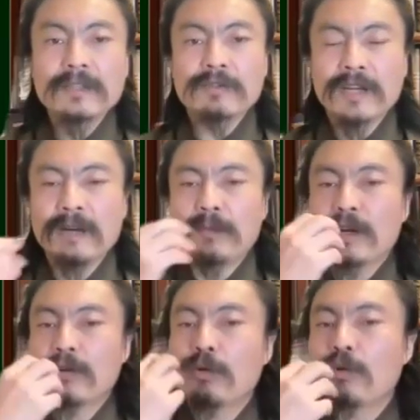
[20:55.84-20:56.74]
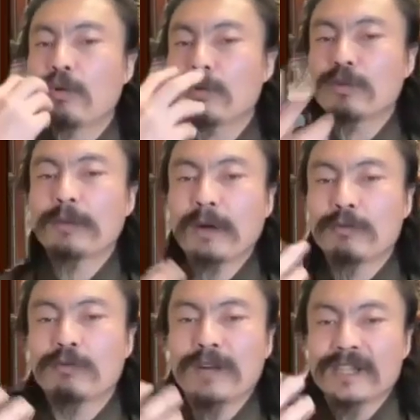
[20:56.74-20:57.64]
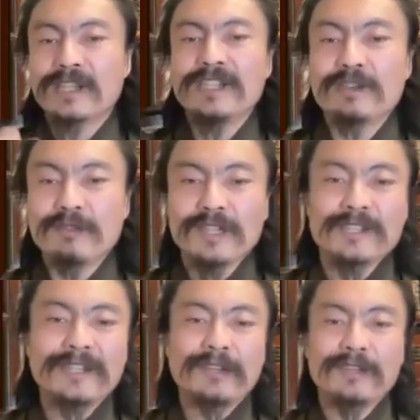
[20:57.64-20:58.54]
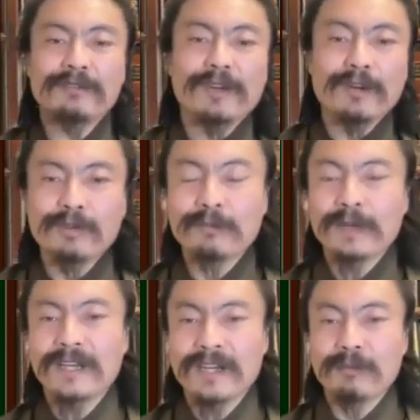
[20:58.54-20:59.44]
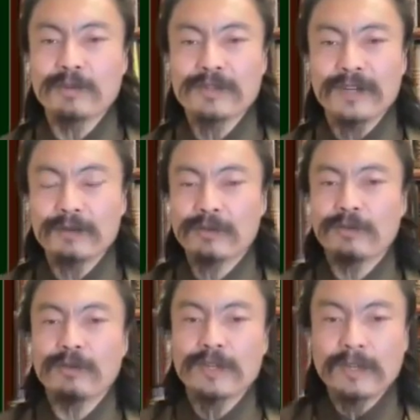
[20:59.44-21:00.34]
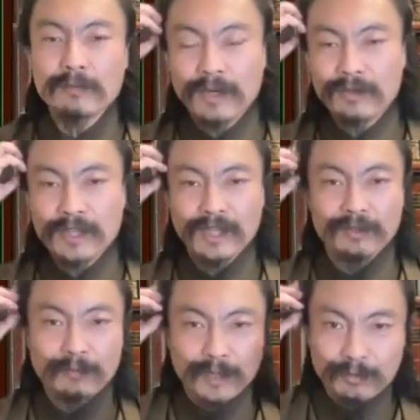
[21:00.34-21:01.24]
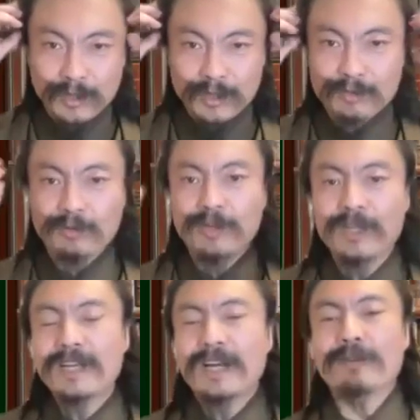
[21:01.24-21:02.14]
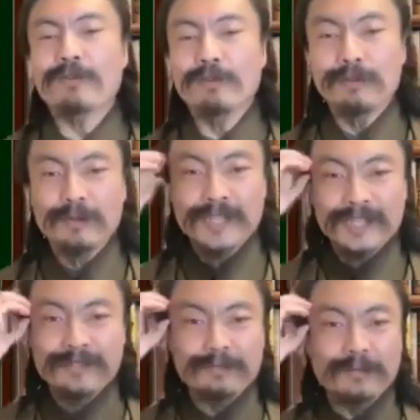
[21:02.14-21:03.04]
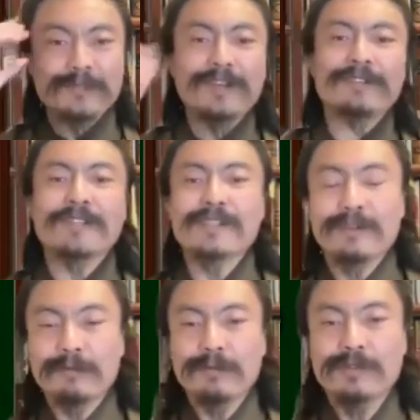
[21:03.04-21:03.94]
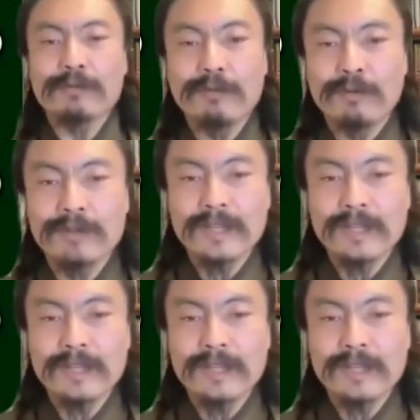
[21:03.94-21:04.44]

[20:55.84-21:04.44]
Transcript: それがまあこうベロを動かす筋肉になって伝わってくるのが言葉であり、もしくはそのウェルニッケアとか、まあこの辺ちょあの言葉を支配する場所があるんですけれども、そこ